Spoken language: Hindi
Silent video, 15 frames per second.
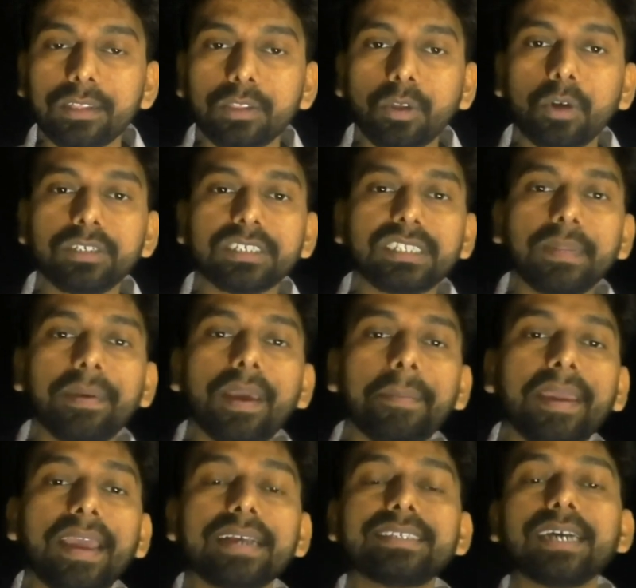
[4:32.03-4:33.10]
तो जिसने भी
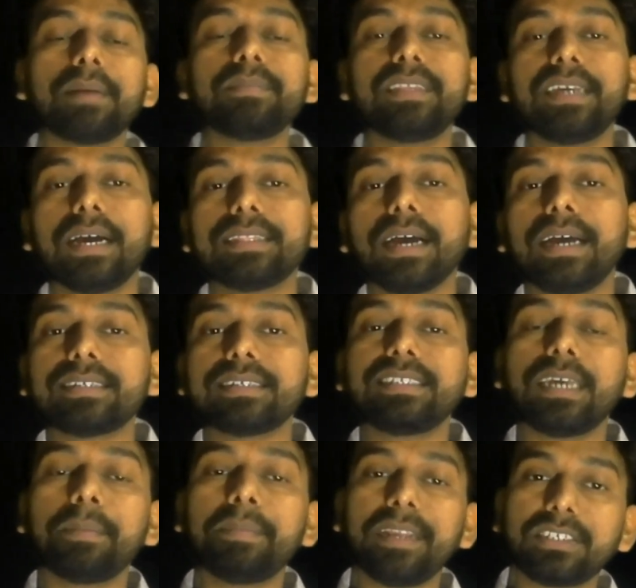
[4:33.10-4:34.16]
अभी एग्जाम दिया था एस
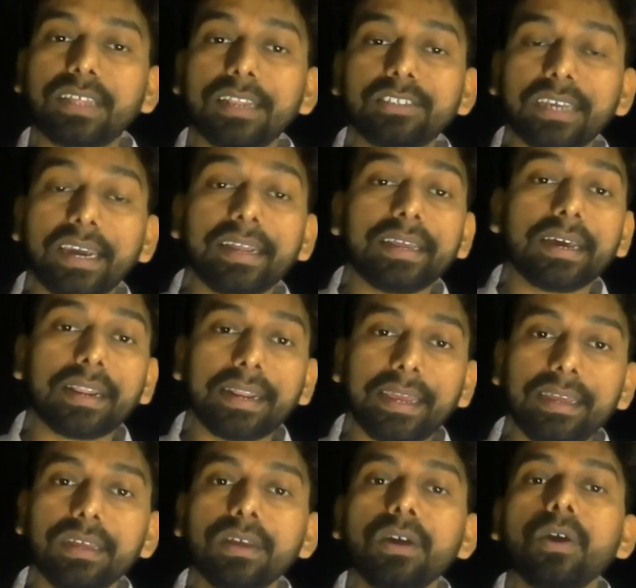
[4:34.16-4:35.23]
एसएससी अपडेट्स के लिए तैयारी कर रहे
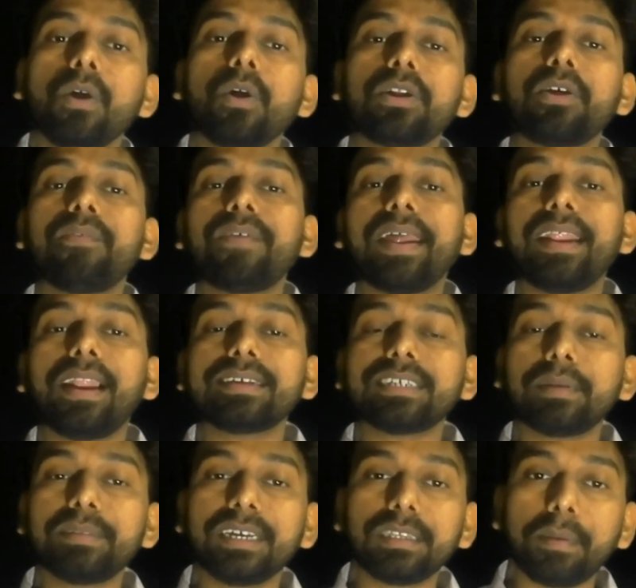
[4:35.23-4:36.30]
हैं और फाइनल
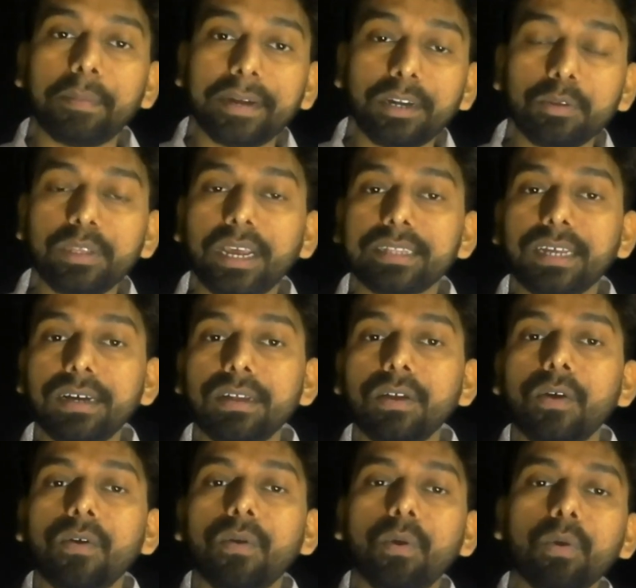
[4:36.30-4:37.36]
एग्जाम दिया था पेपर टू दिया था
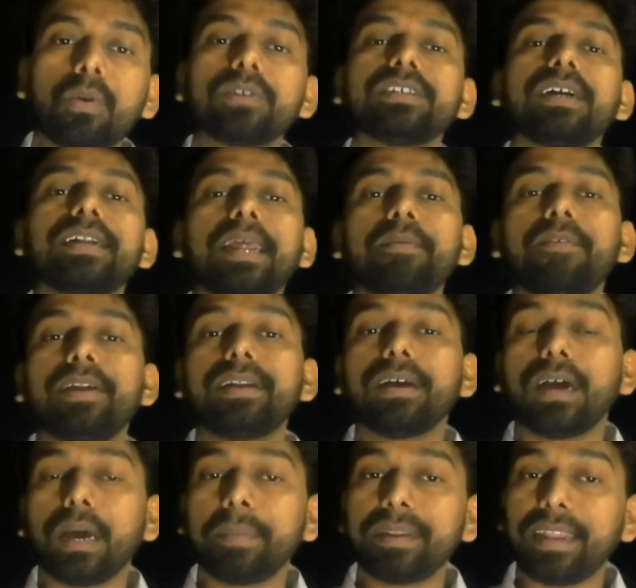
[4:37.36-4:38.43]
उनको जा ज्यादा
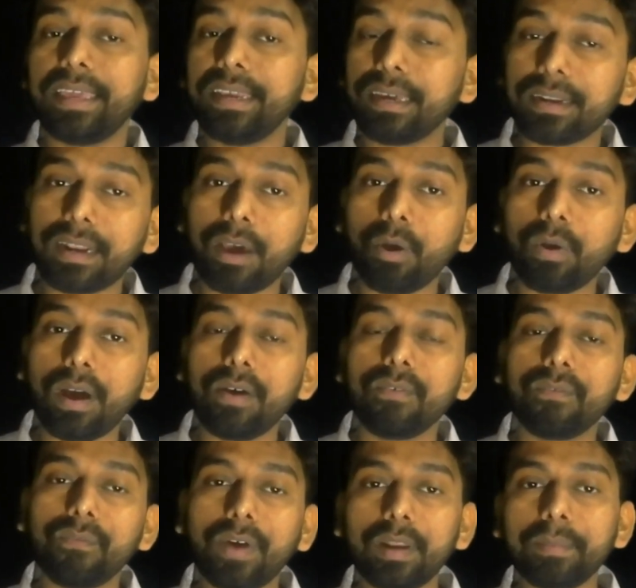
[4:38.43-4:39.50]
वेट अभी नहीं करना होगा
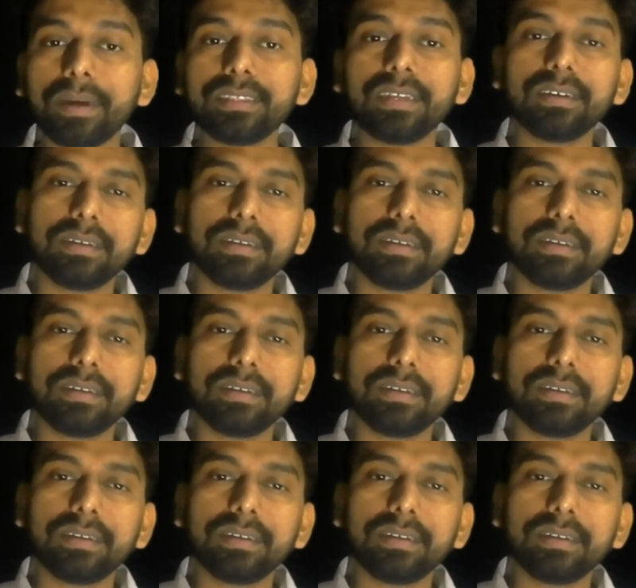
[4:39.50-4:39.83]
वन मंथ